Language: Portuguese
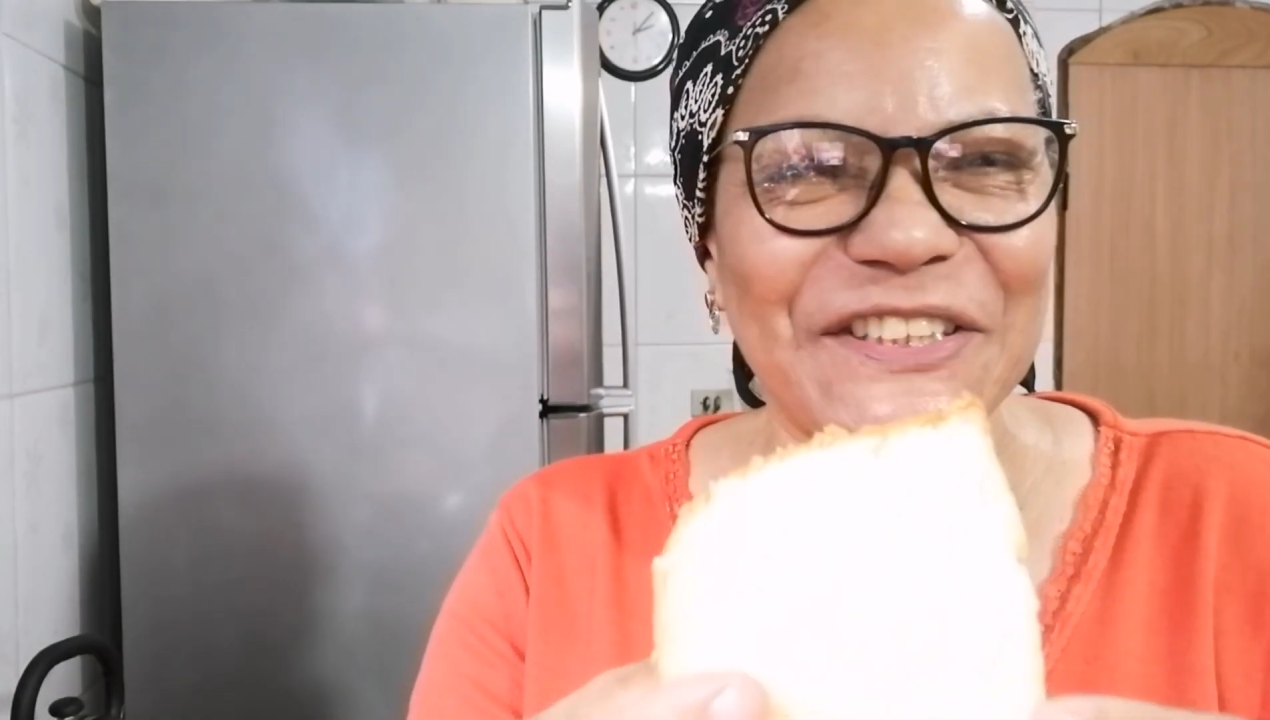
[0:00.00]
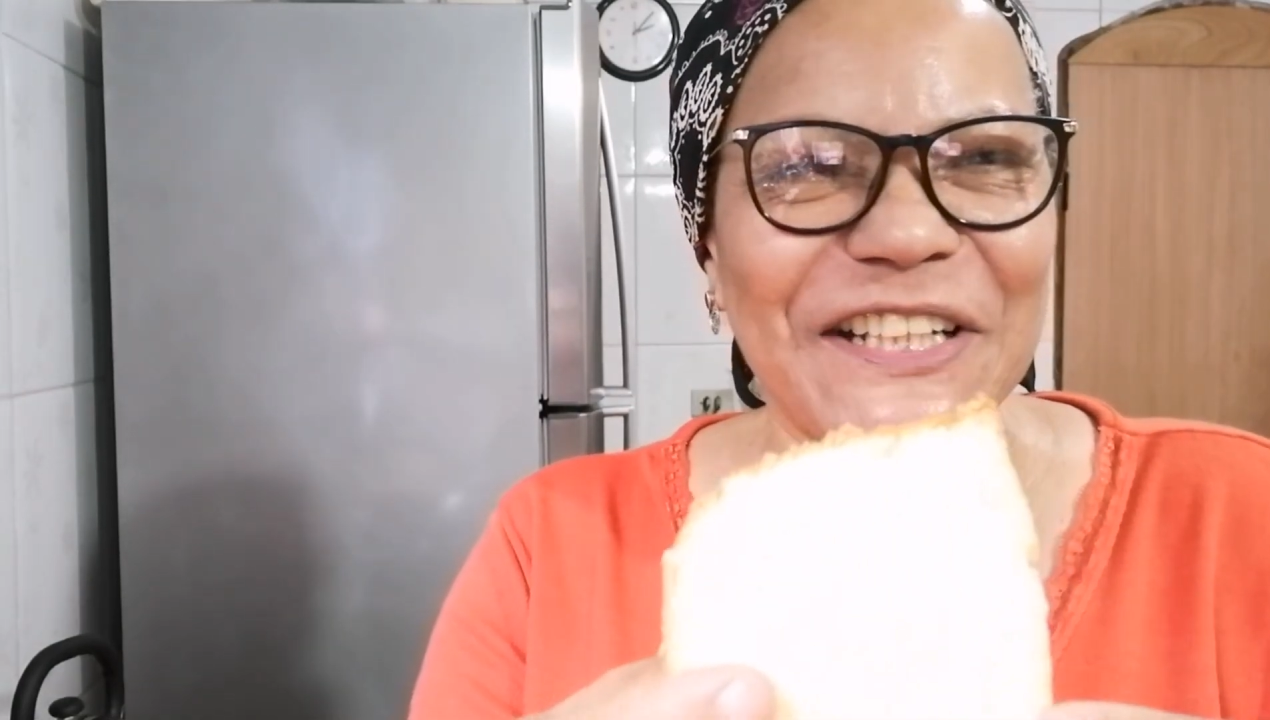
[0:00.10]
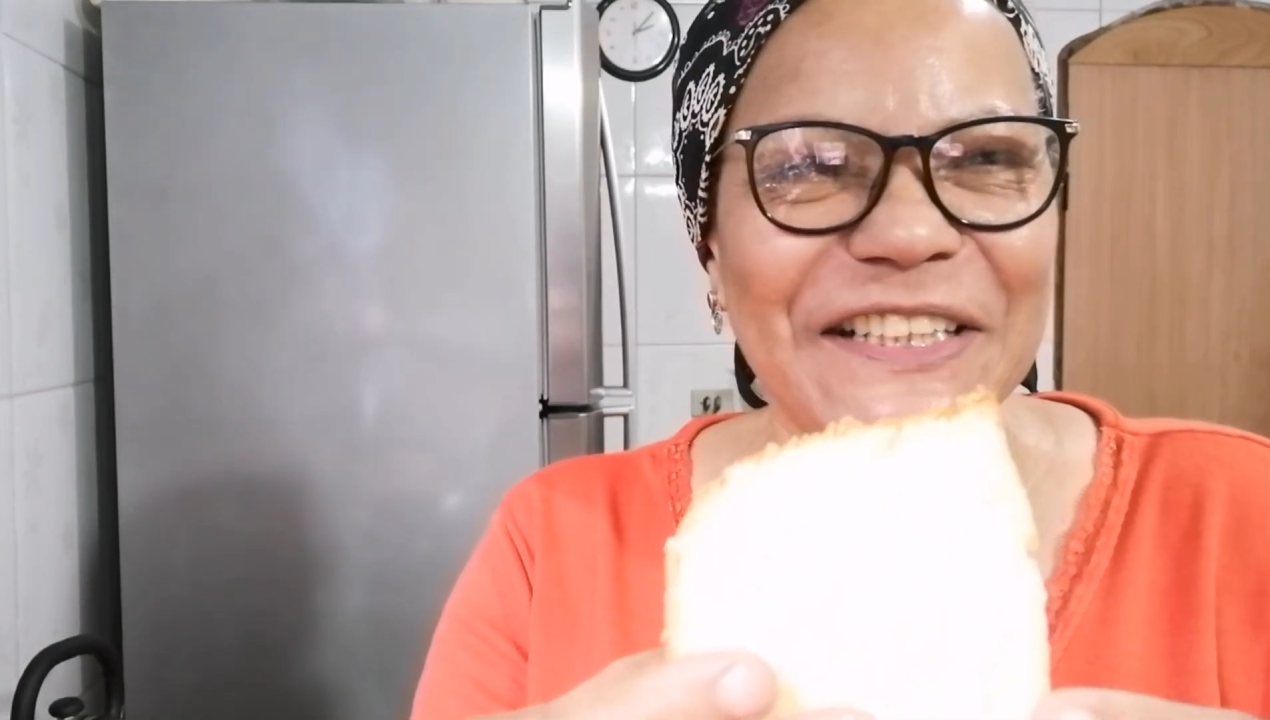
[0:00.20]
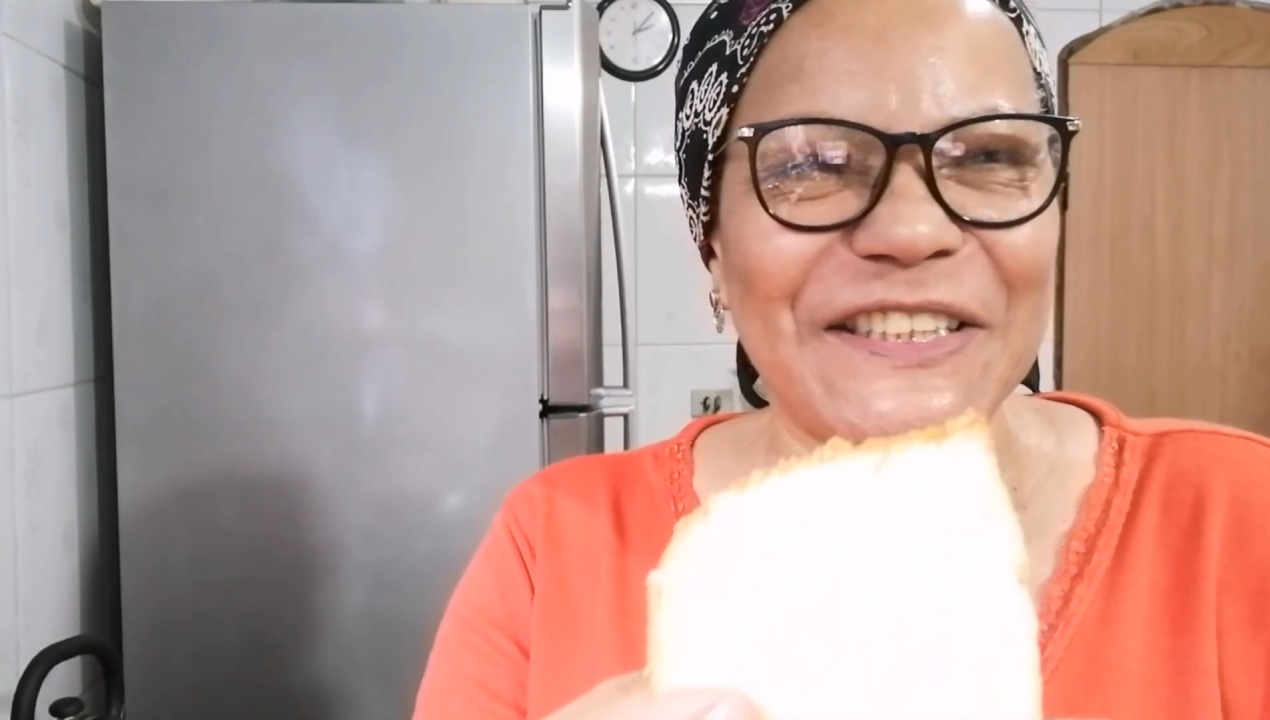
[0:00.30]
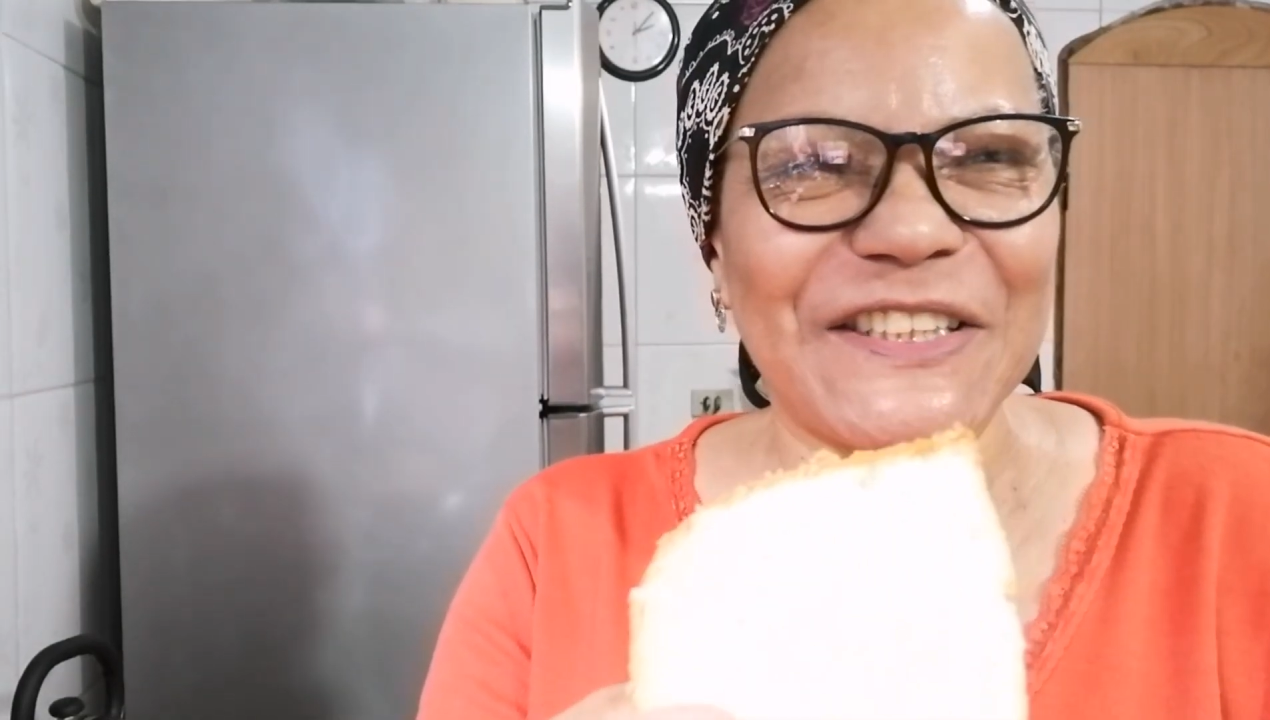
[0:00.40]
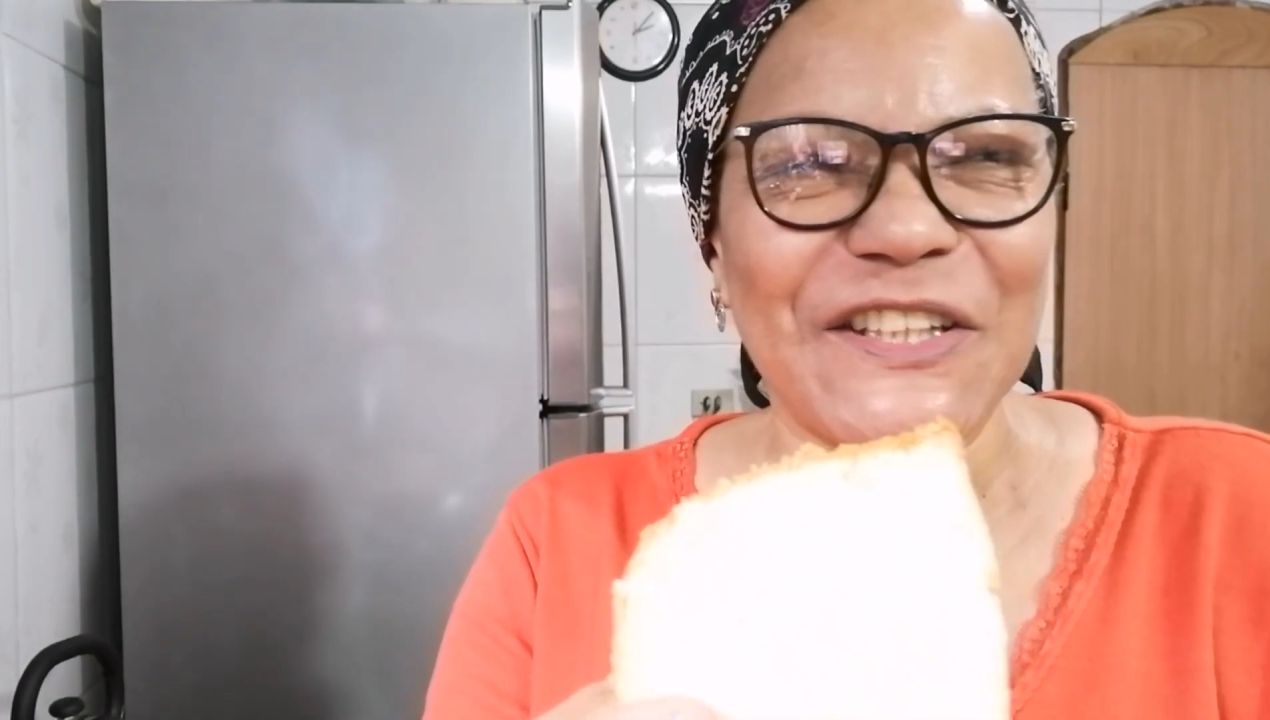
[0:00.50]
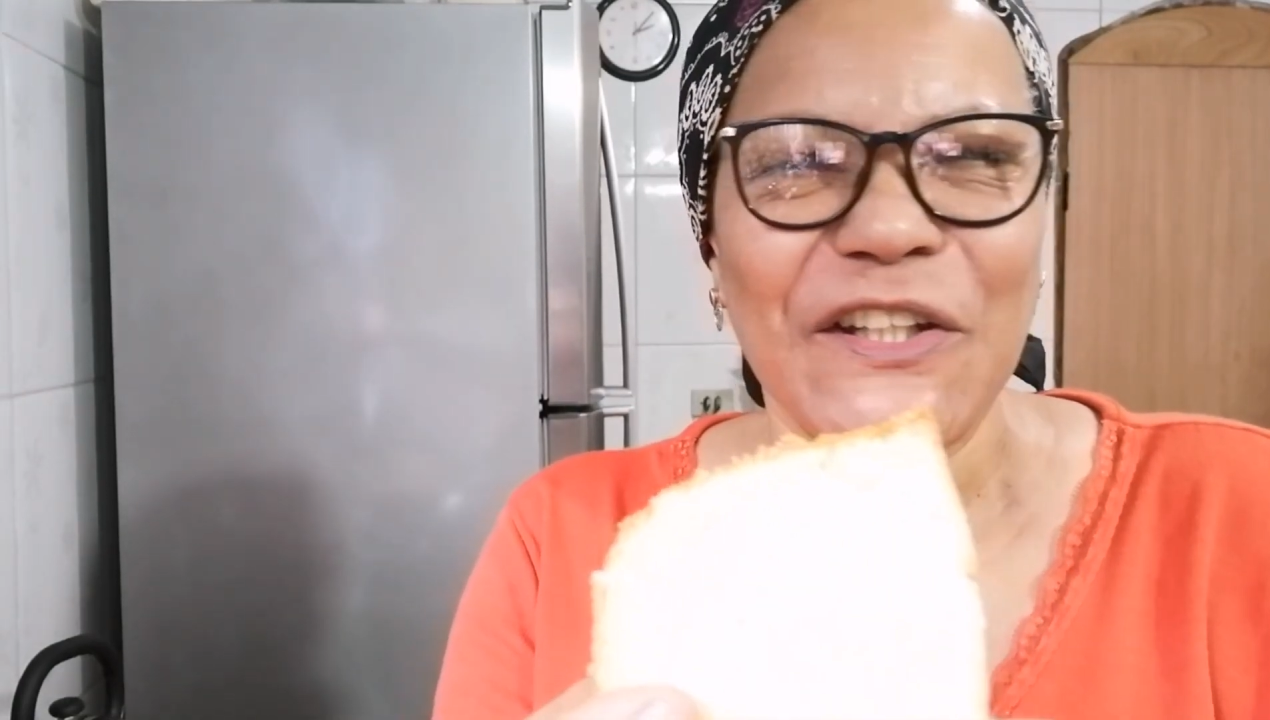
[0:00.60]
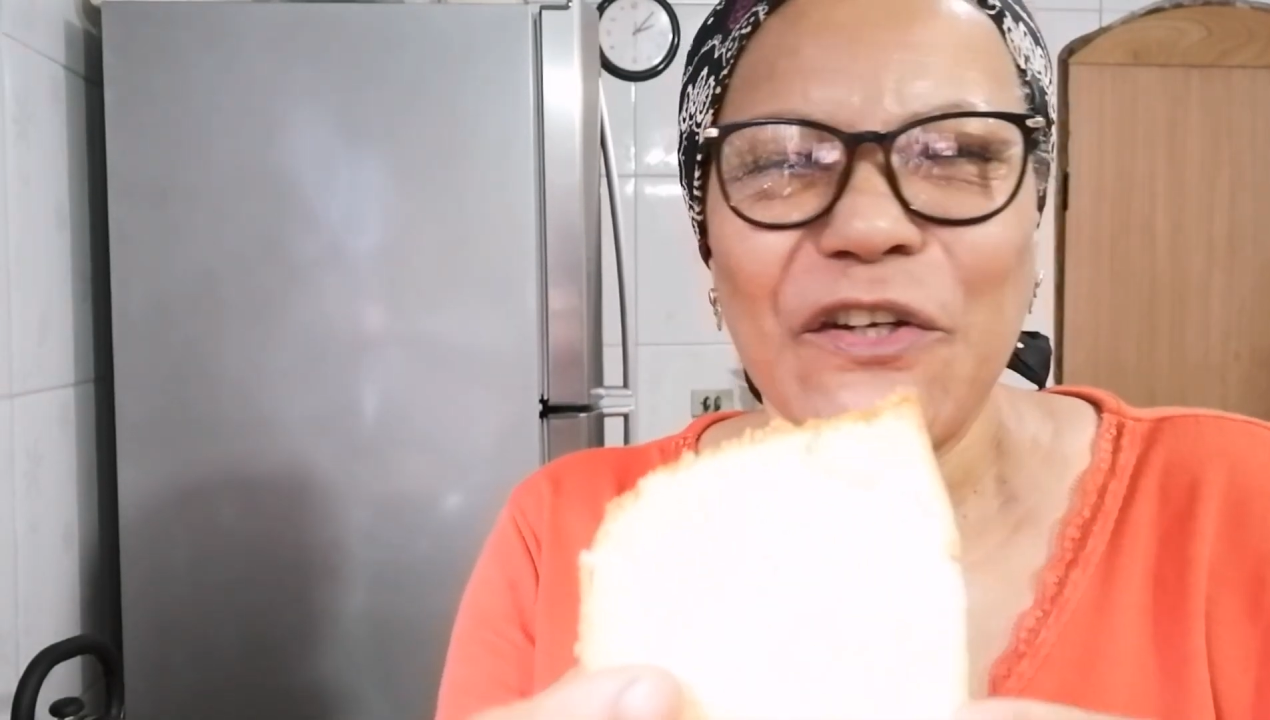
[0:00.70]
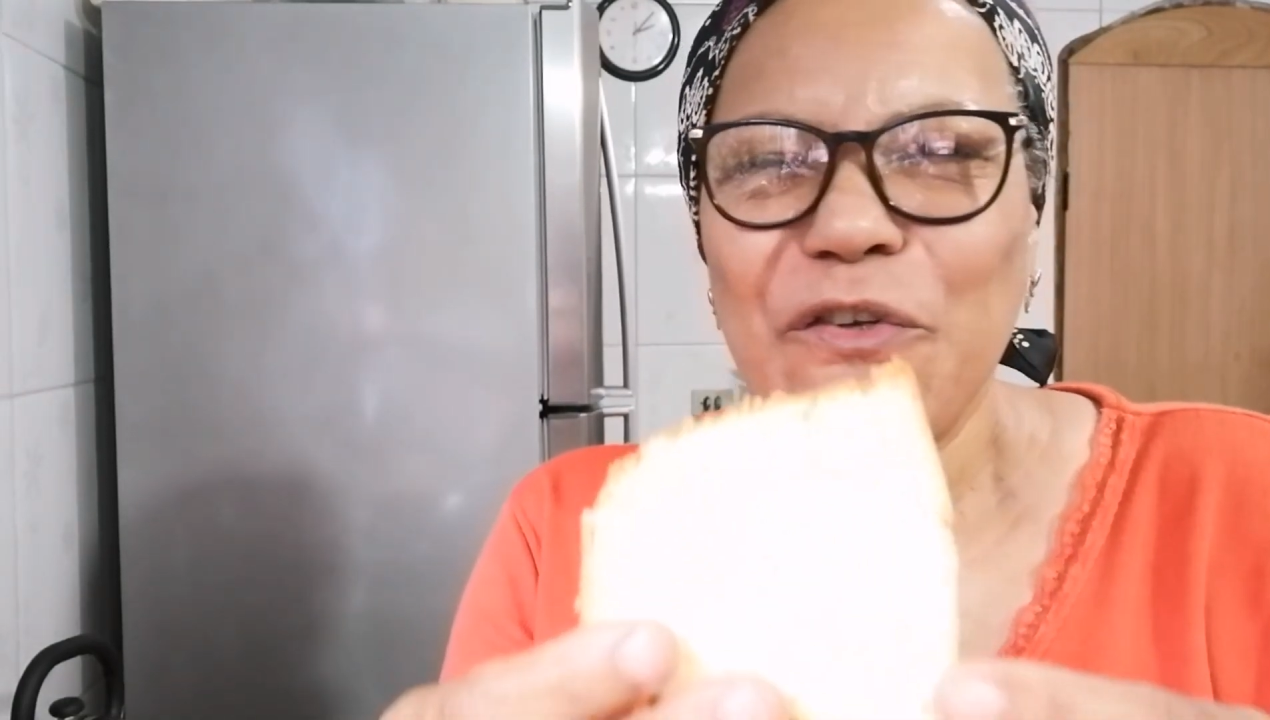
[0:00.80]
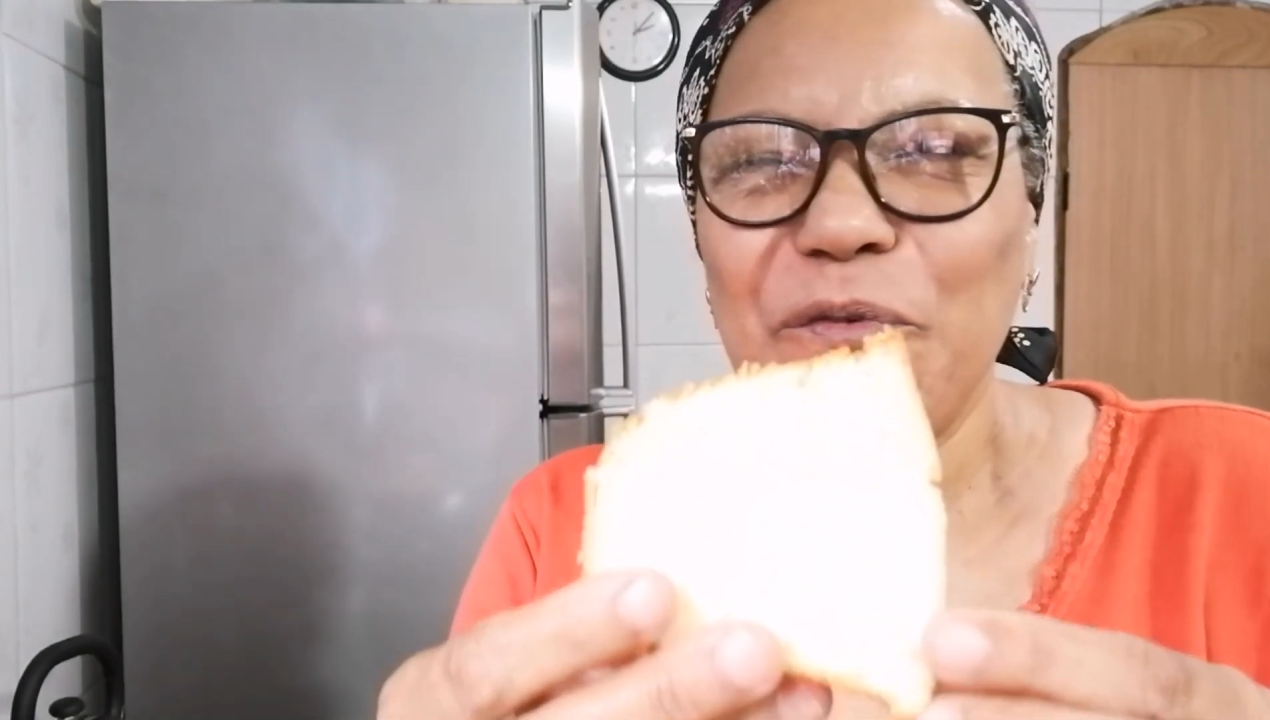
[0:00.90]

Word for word: gente.